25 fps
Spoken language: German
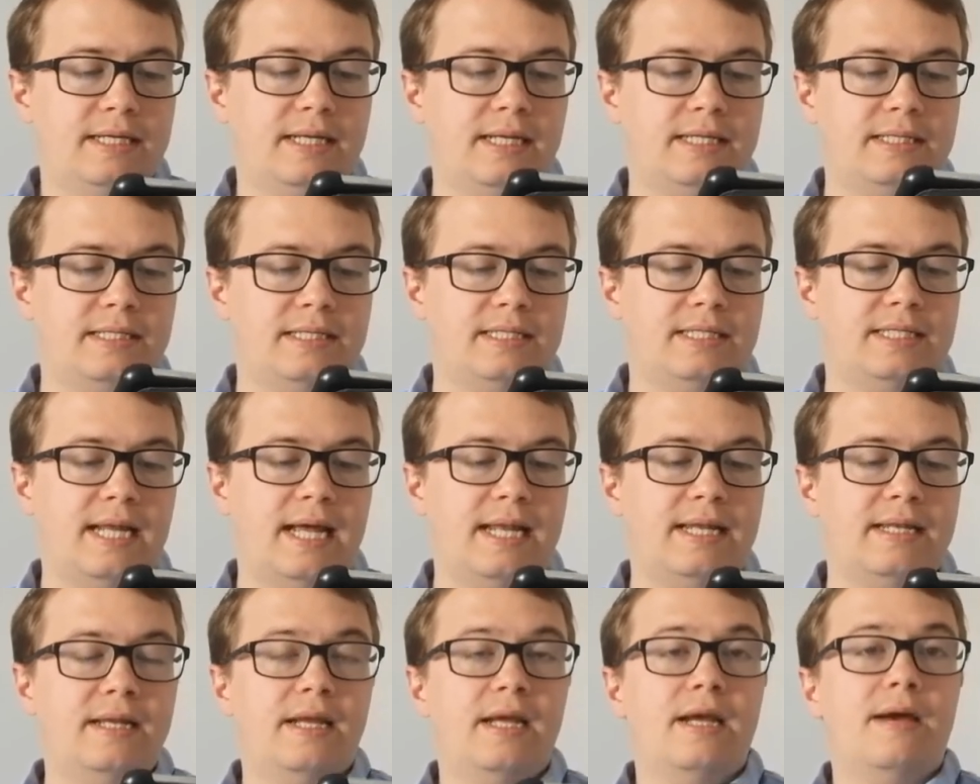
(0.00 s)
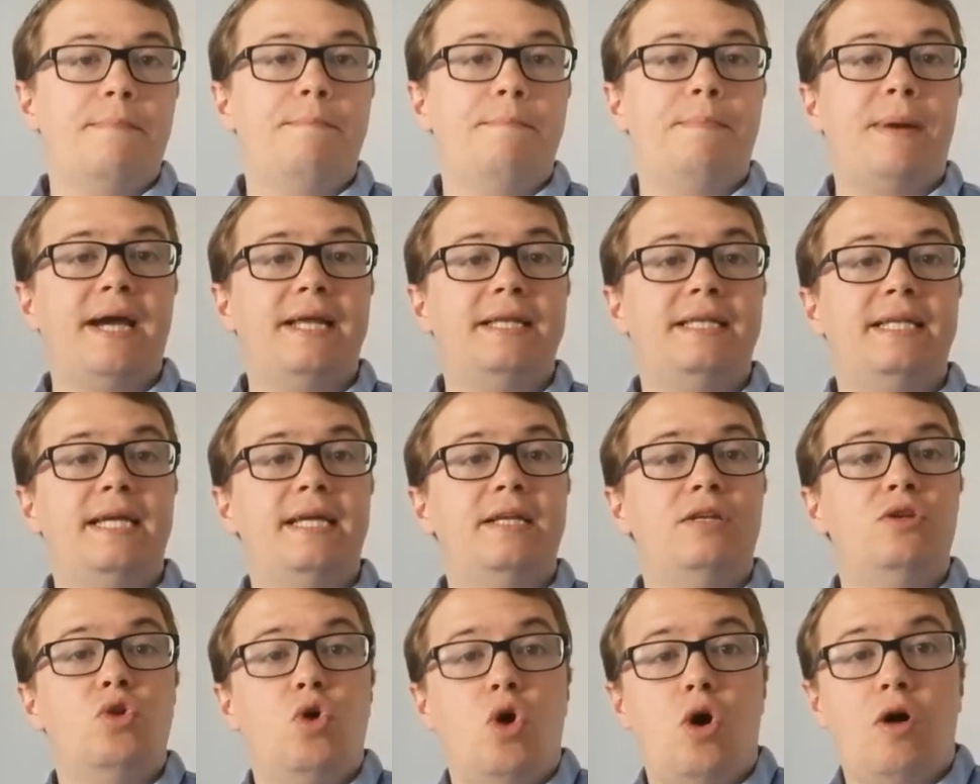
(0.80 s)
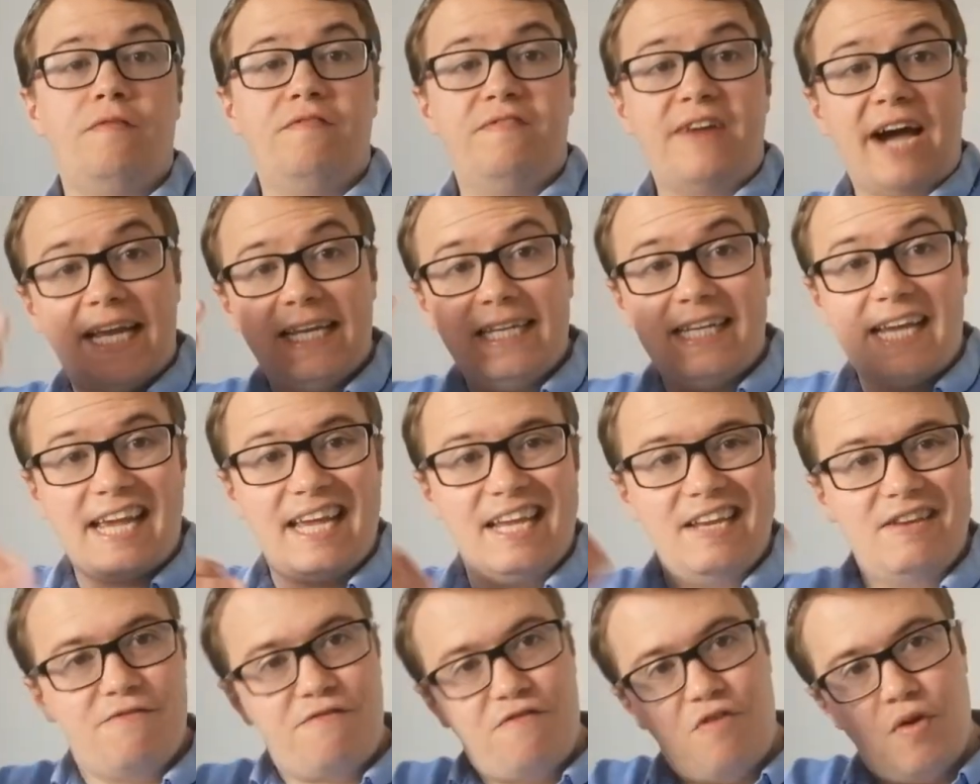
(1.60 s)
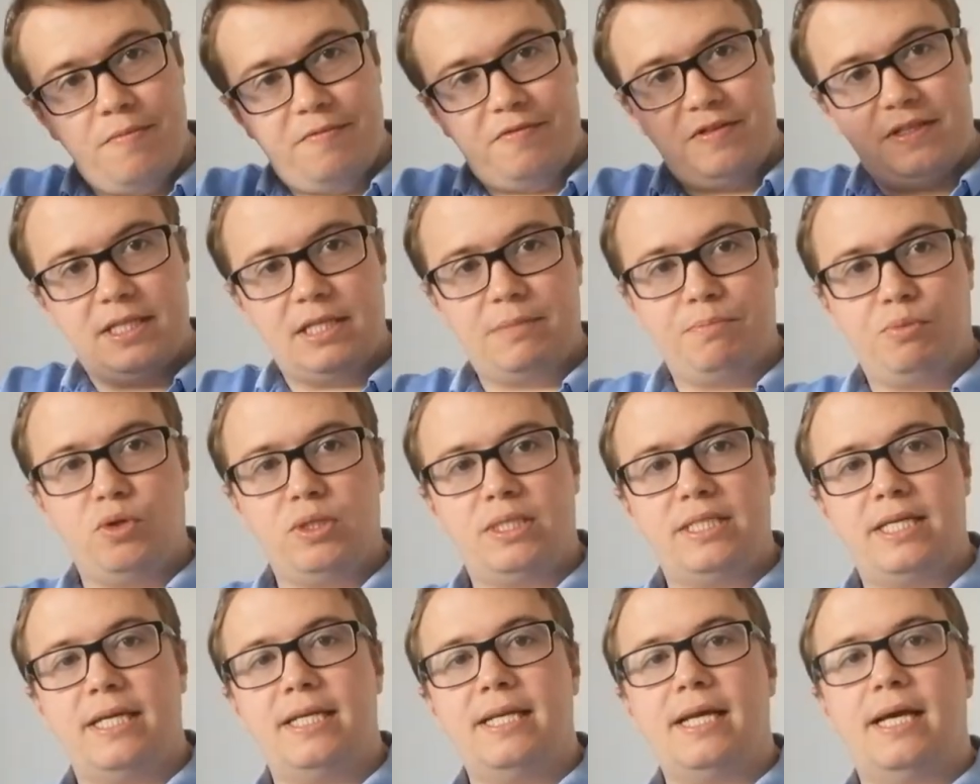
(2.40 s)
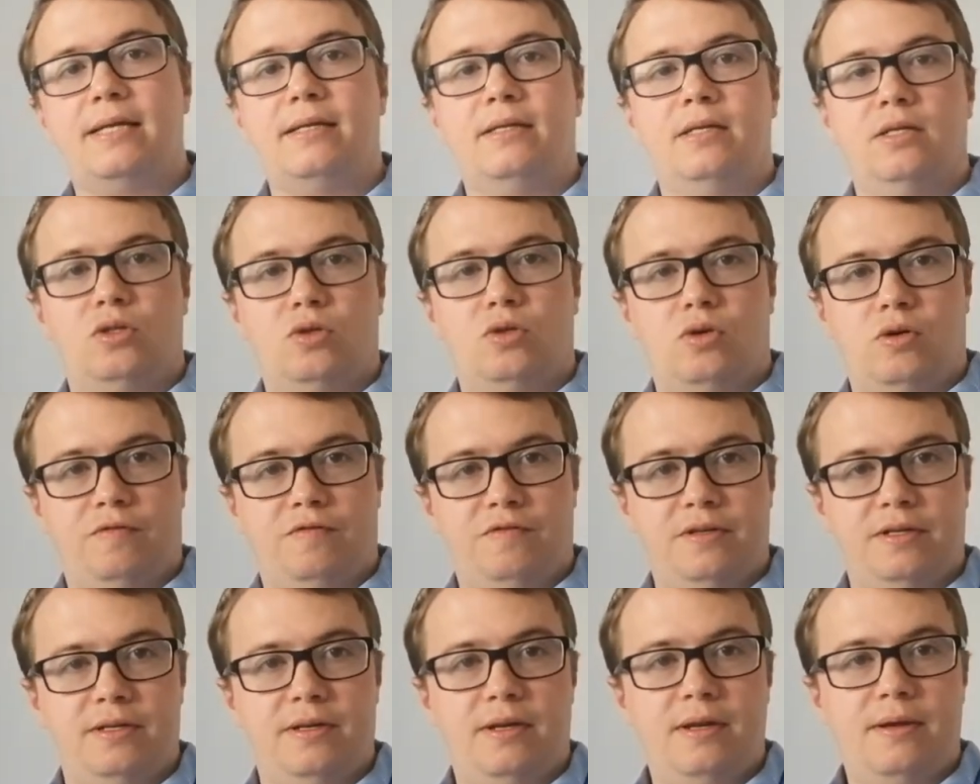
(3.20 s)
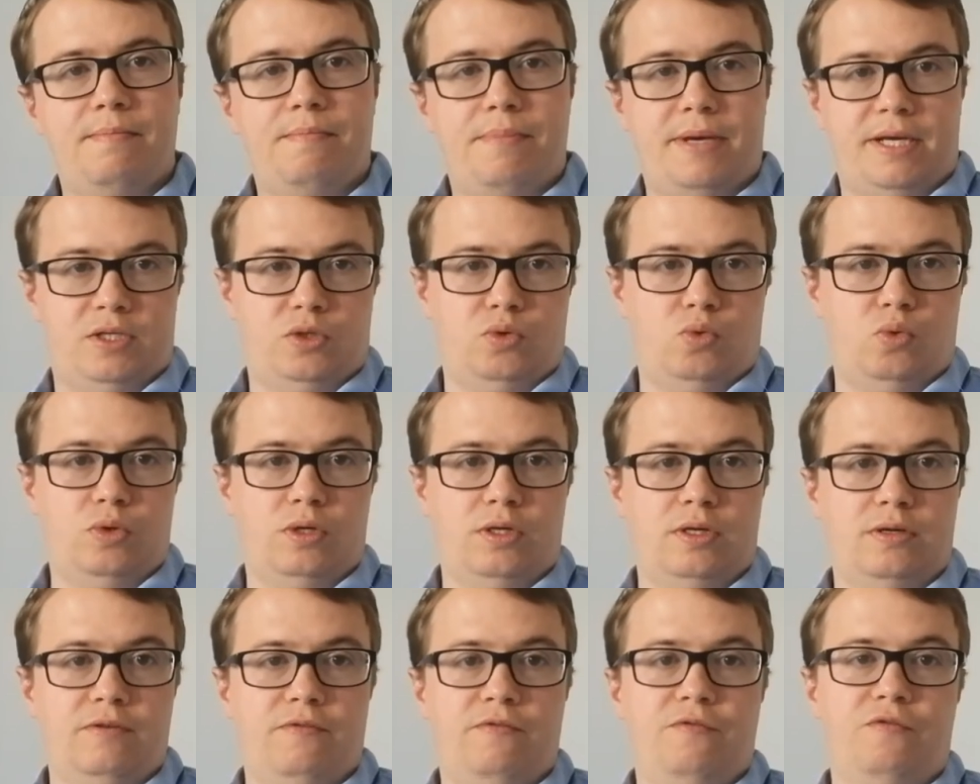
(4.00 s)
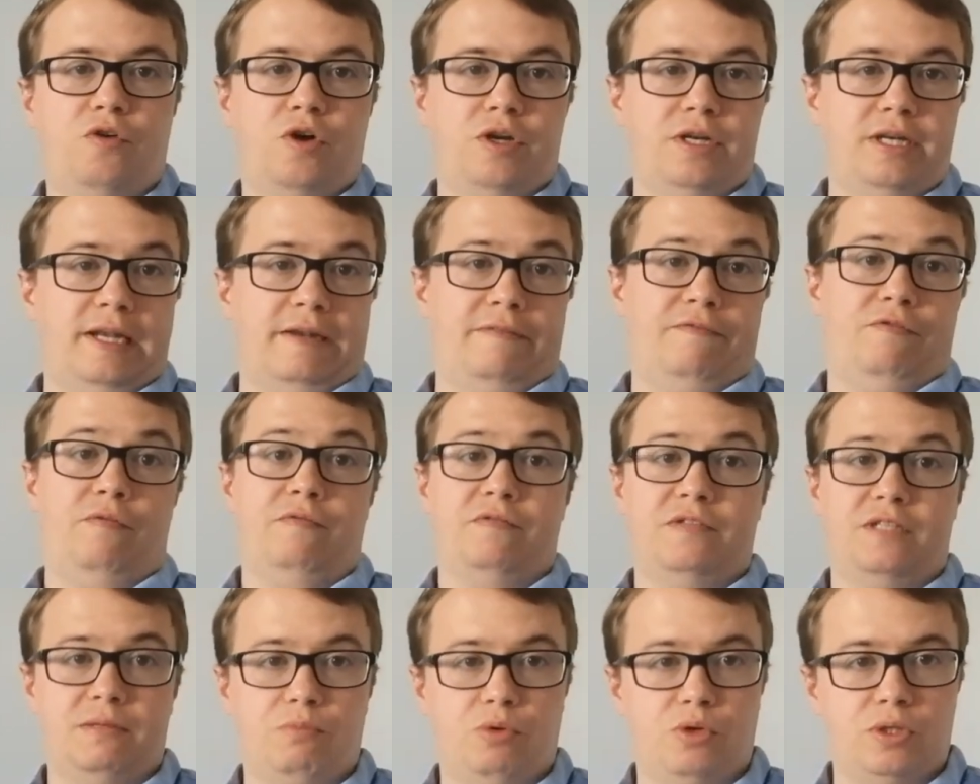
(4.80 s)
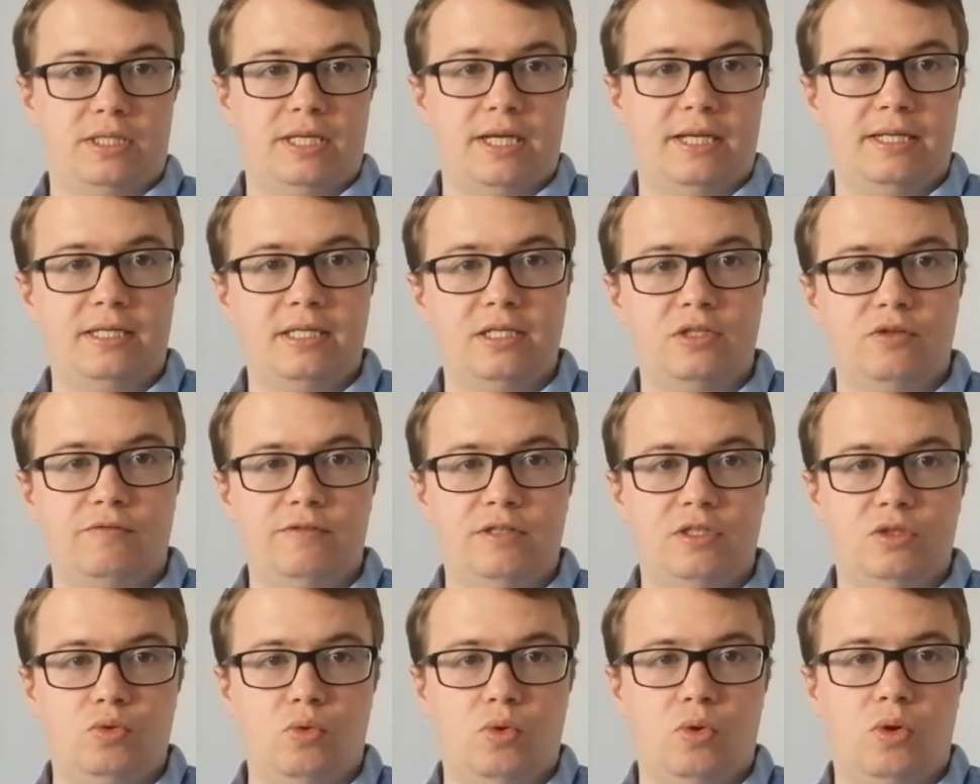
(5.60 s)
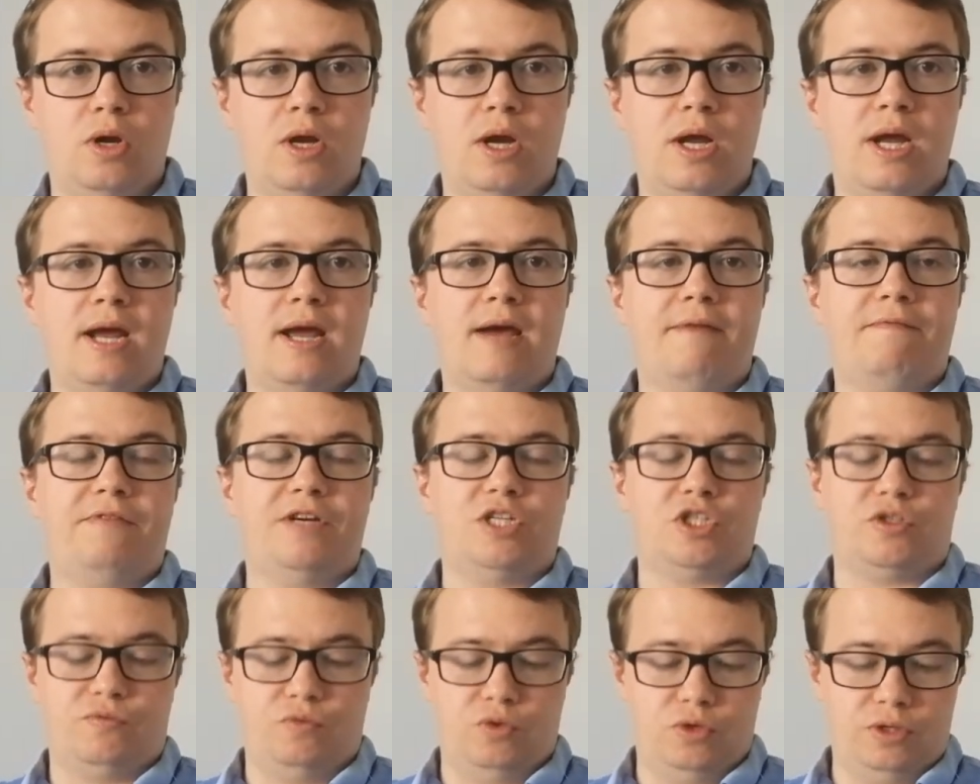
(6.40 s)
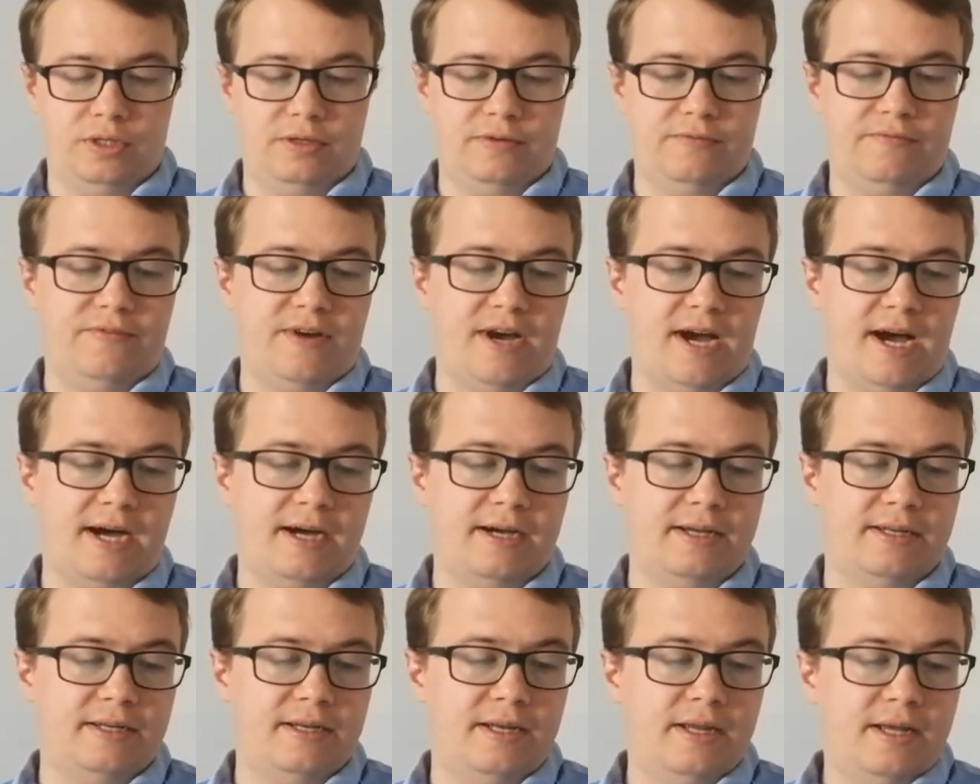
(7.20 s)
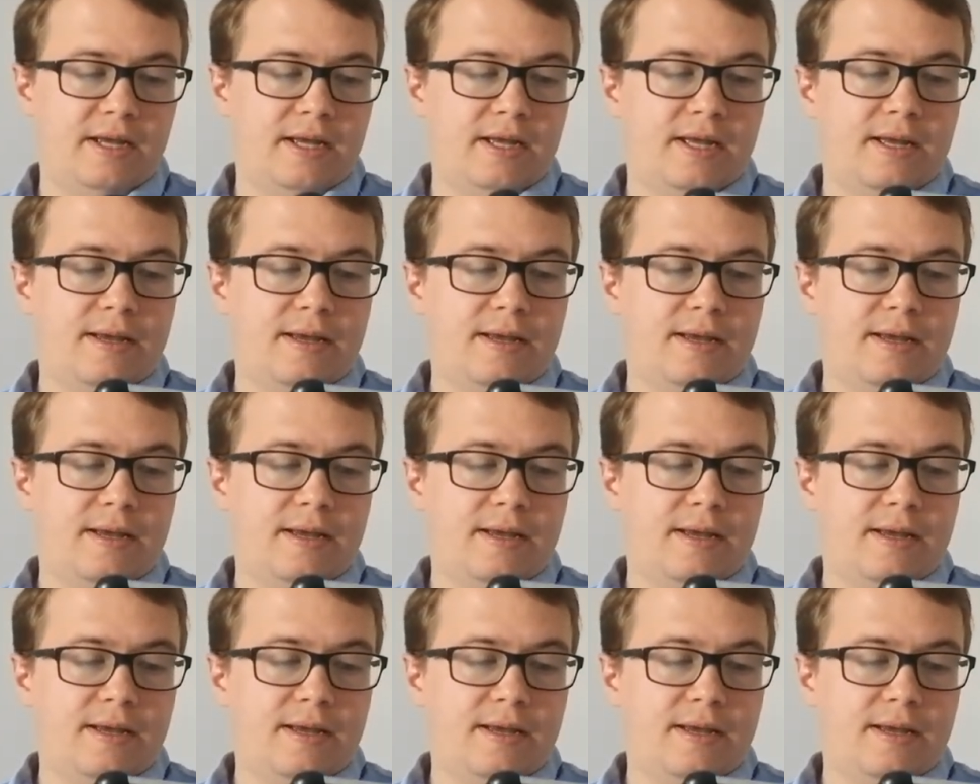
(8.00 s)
dass es dann bei den noch weiterhin 50% angetroffenen Personen von den 50%, die sowieso verschwunden waren,